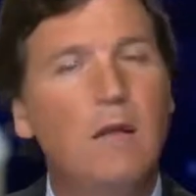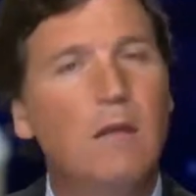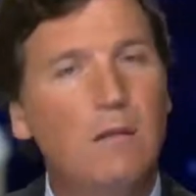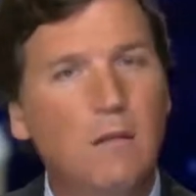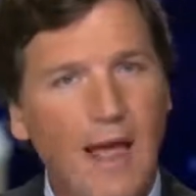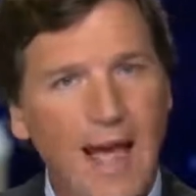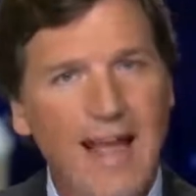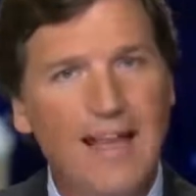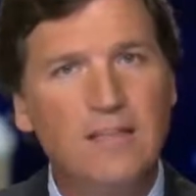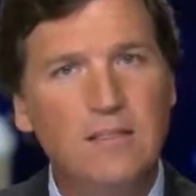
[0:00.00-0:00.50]

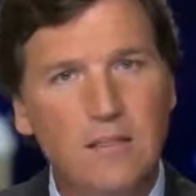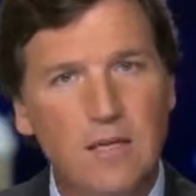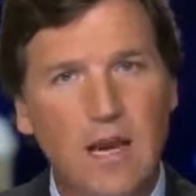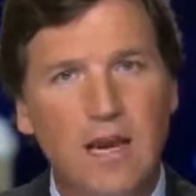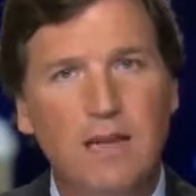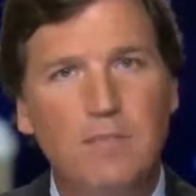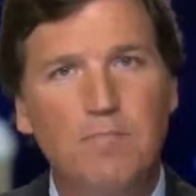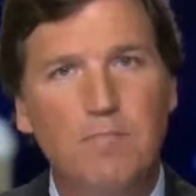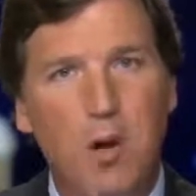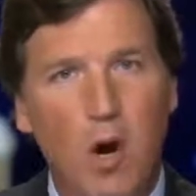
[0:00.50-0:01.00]
Прошлой
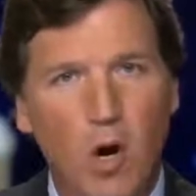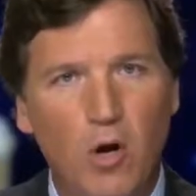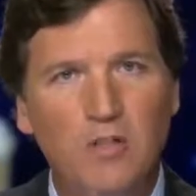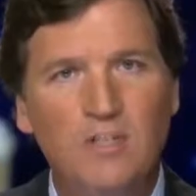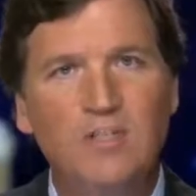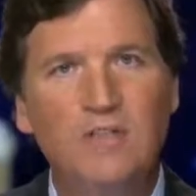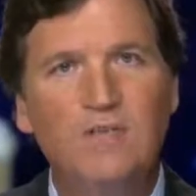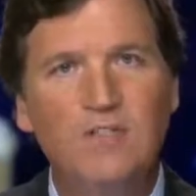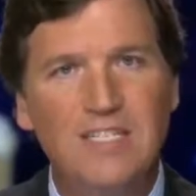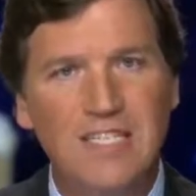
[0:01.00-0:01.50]
ночью в
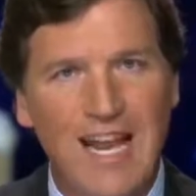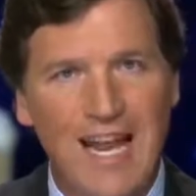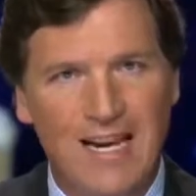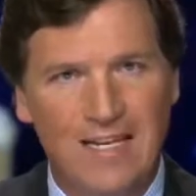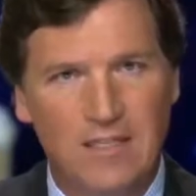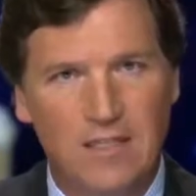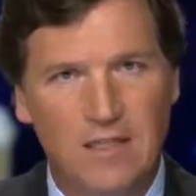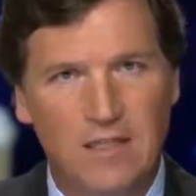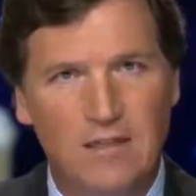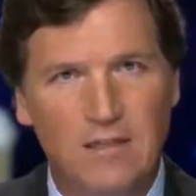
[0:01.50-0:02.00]
некоторых
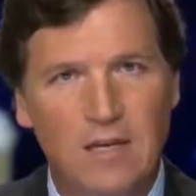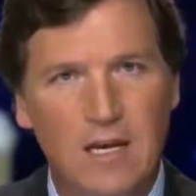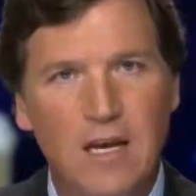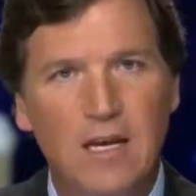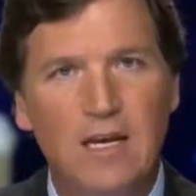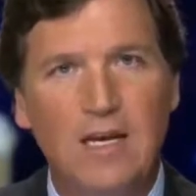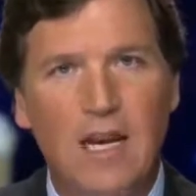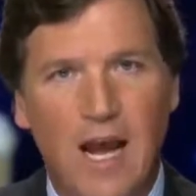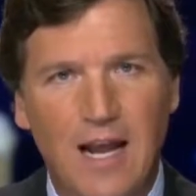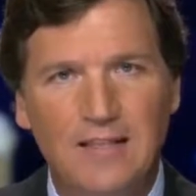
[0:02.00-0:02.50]
частях
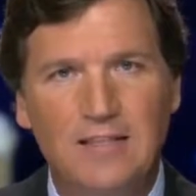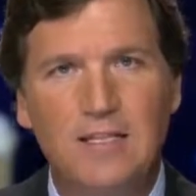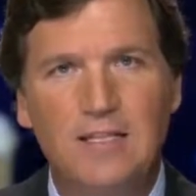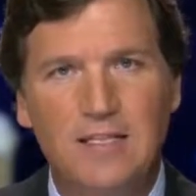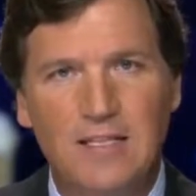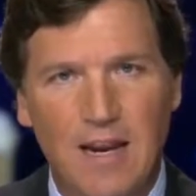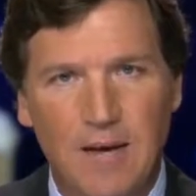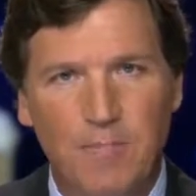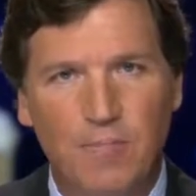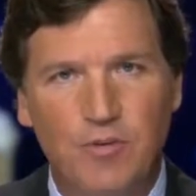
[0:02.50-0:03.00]
Техаса
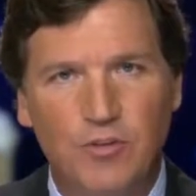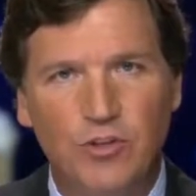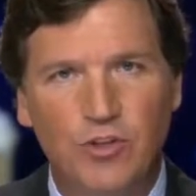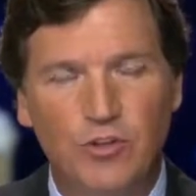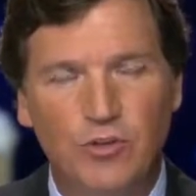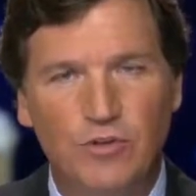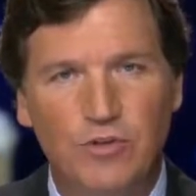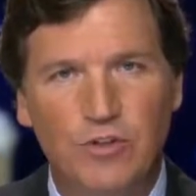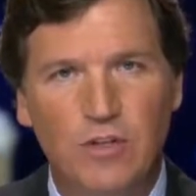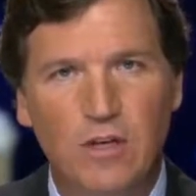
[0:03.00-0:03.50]
температура
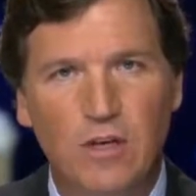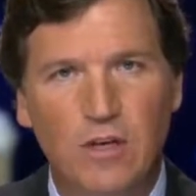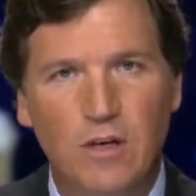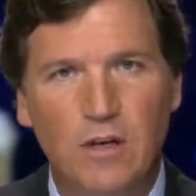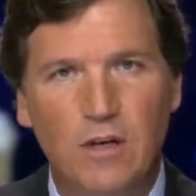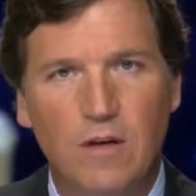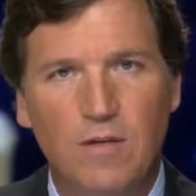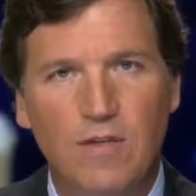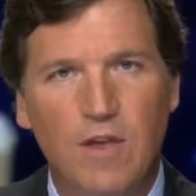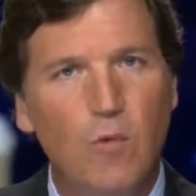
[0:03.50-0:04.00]
достигла
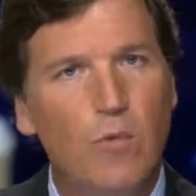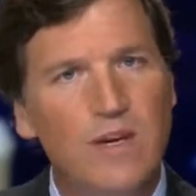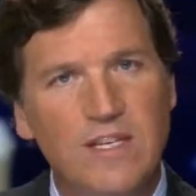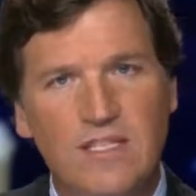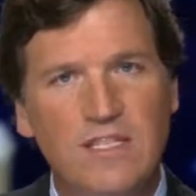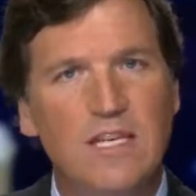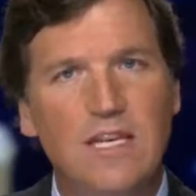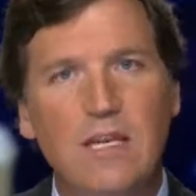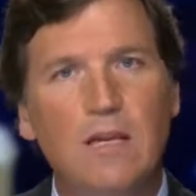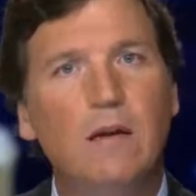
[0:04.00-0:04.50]
значений,
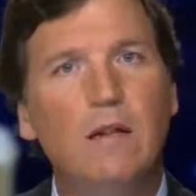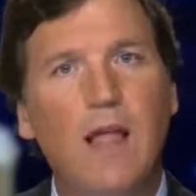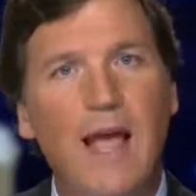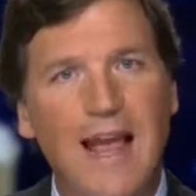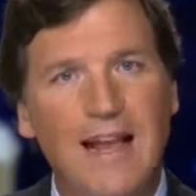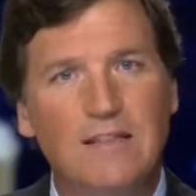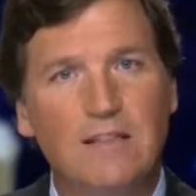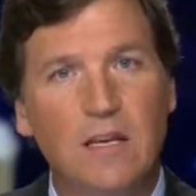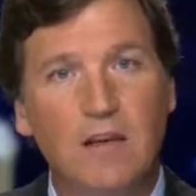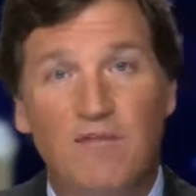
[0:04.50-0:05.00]
характерных для
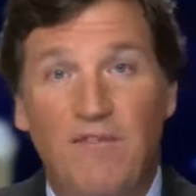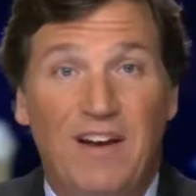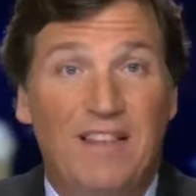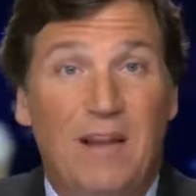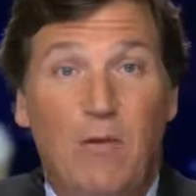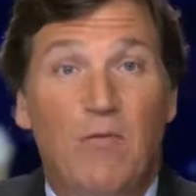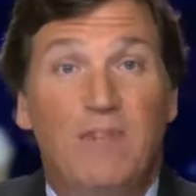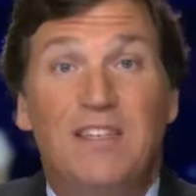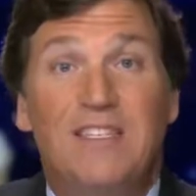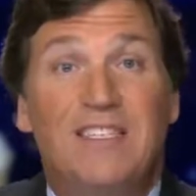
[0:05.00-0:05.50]
Аляски.
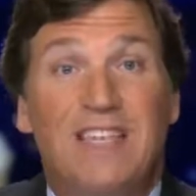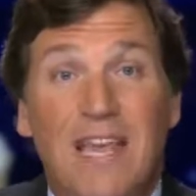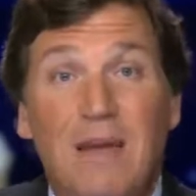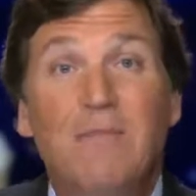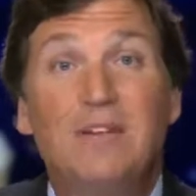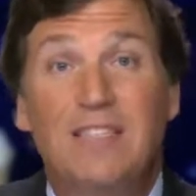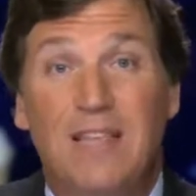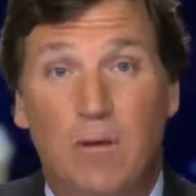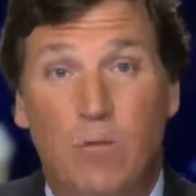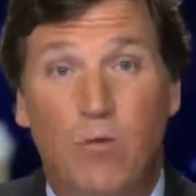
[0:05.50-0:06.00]
Точнее,
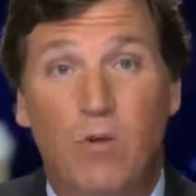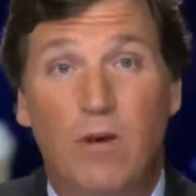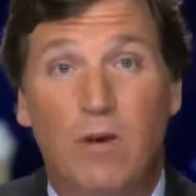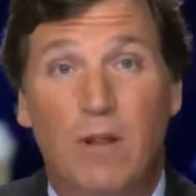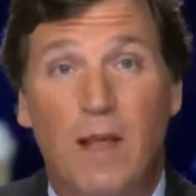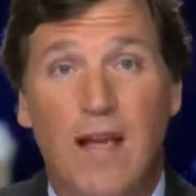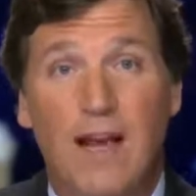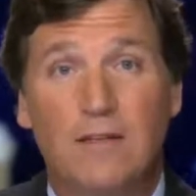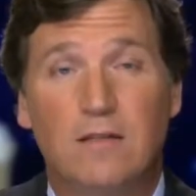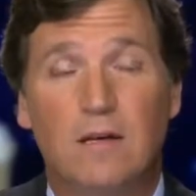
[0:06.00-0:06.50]
она была
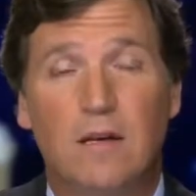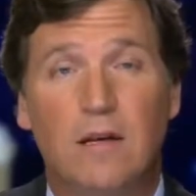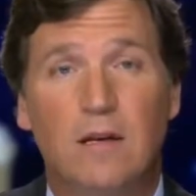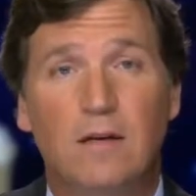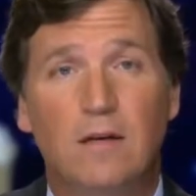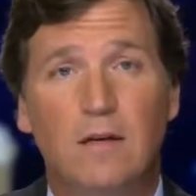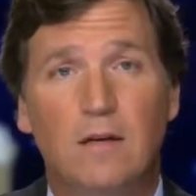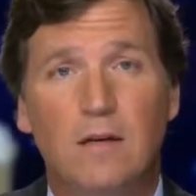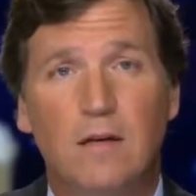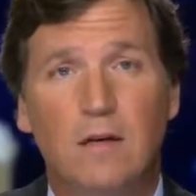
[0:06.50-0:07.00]
такой же,
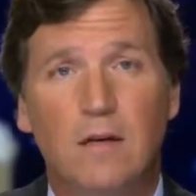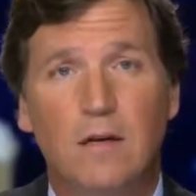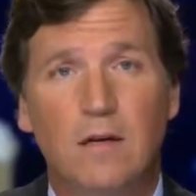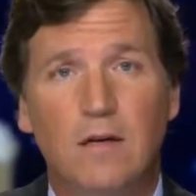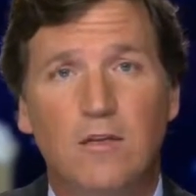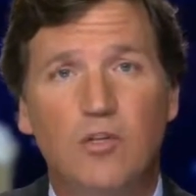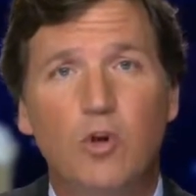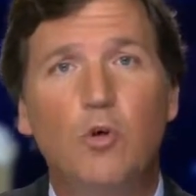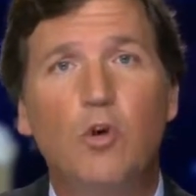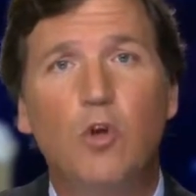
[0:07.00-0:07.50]
как на
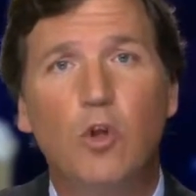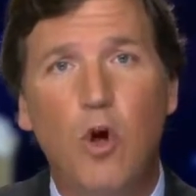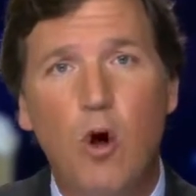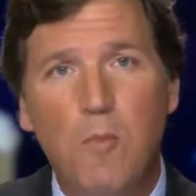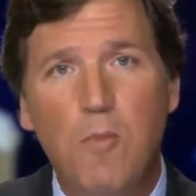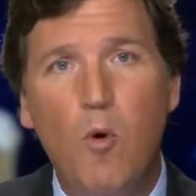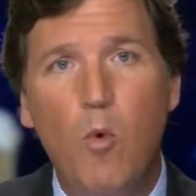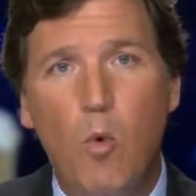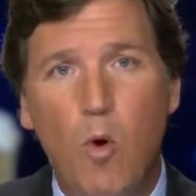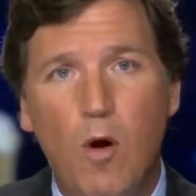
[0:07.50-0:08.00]
Аляске. Так
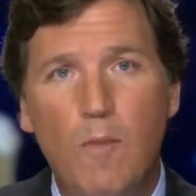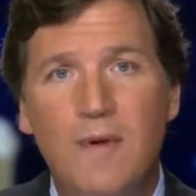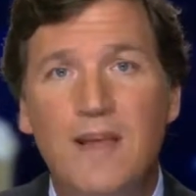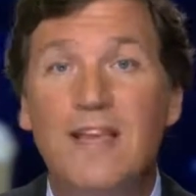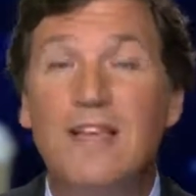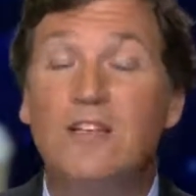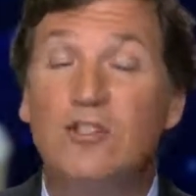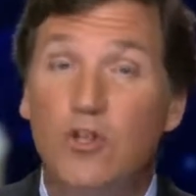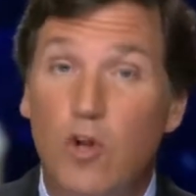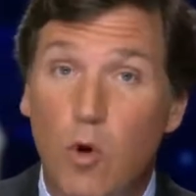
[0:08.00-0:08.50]
что в
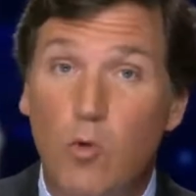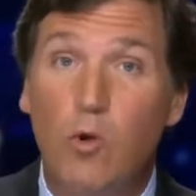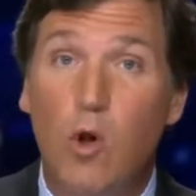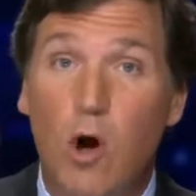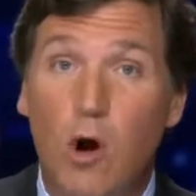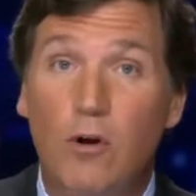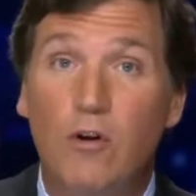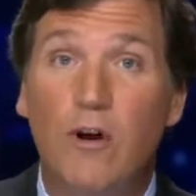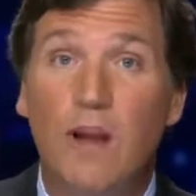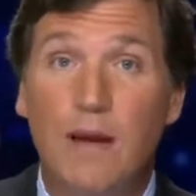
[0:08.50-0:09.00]
Хьюстоне насчет
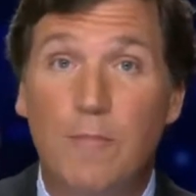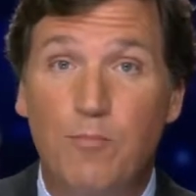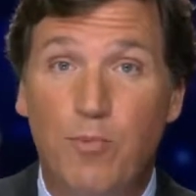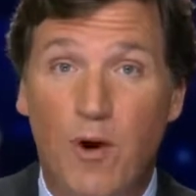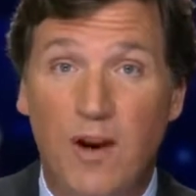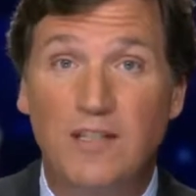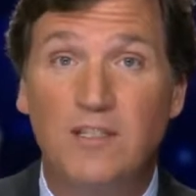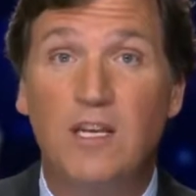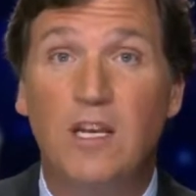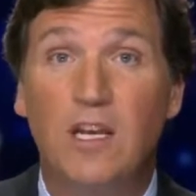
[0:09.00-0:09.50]
глобального
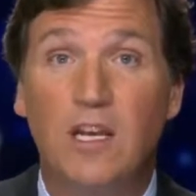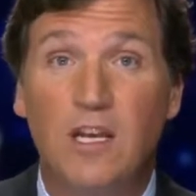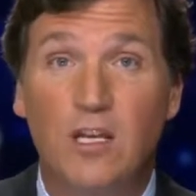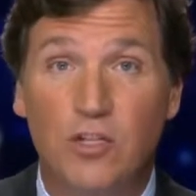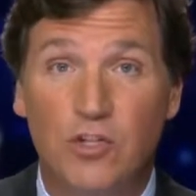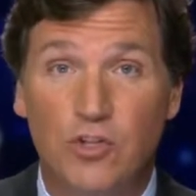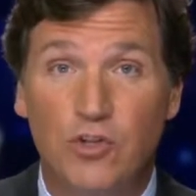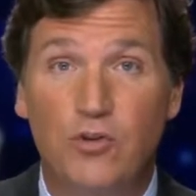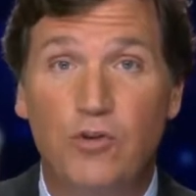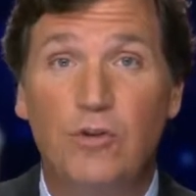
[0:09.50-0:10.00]
потепления
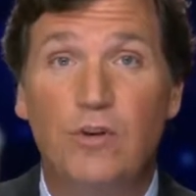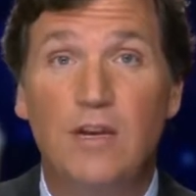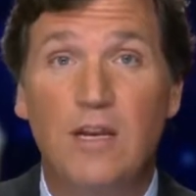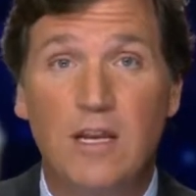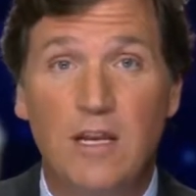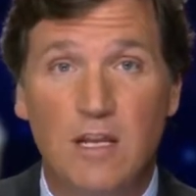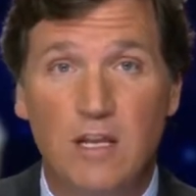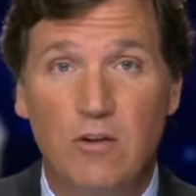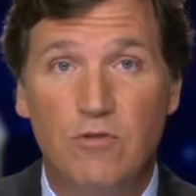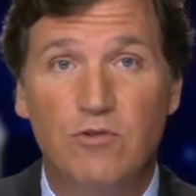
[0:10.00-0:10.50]
можно
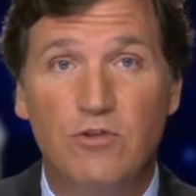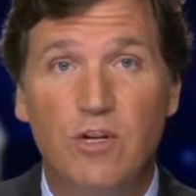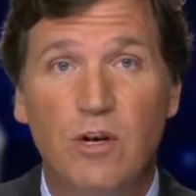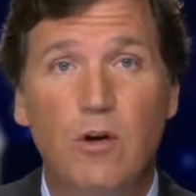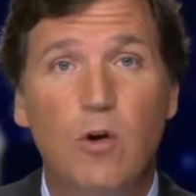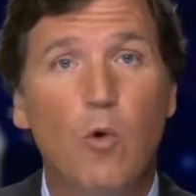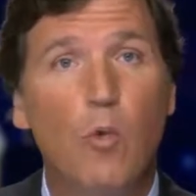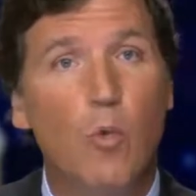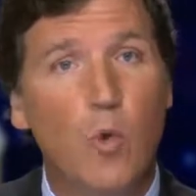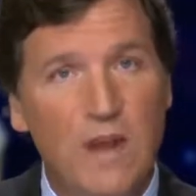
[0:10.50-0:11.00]
уже не
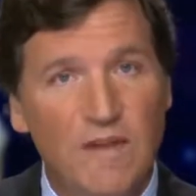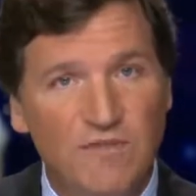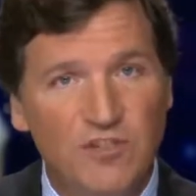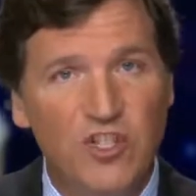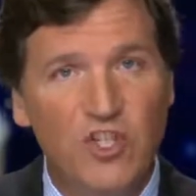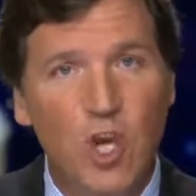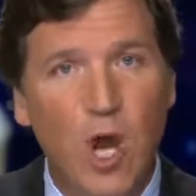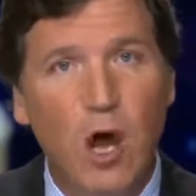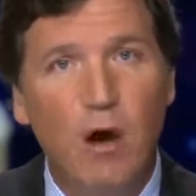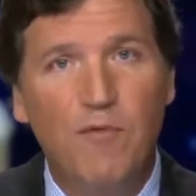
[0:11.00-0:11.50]
переживать.
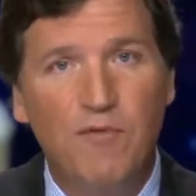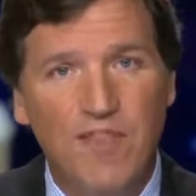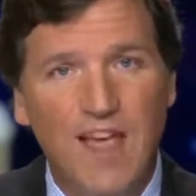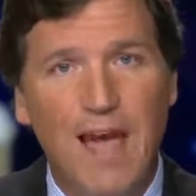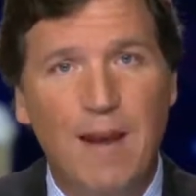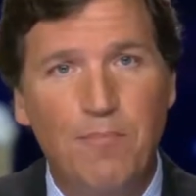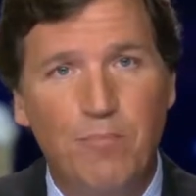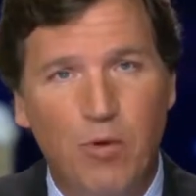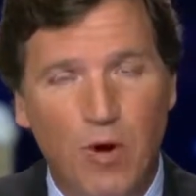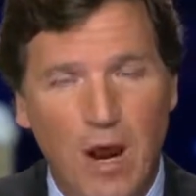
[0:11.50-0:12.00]
Эту
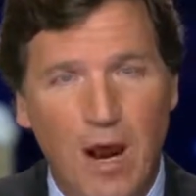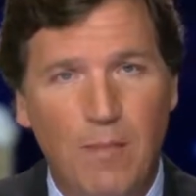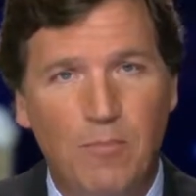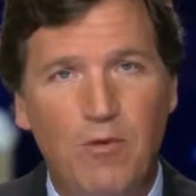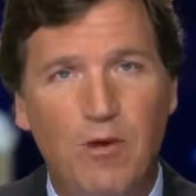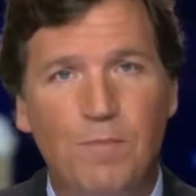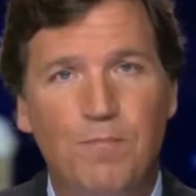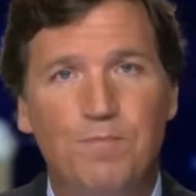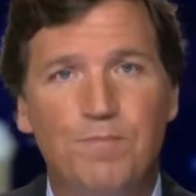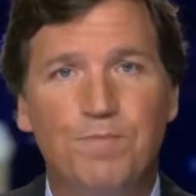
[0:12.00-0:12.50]
проблему мы
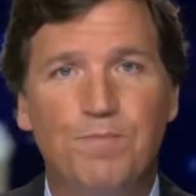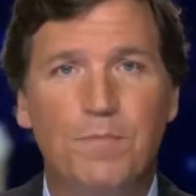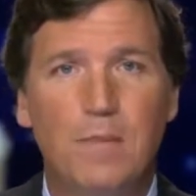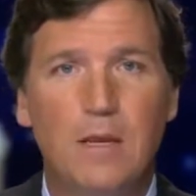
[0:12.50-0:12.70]
решили.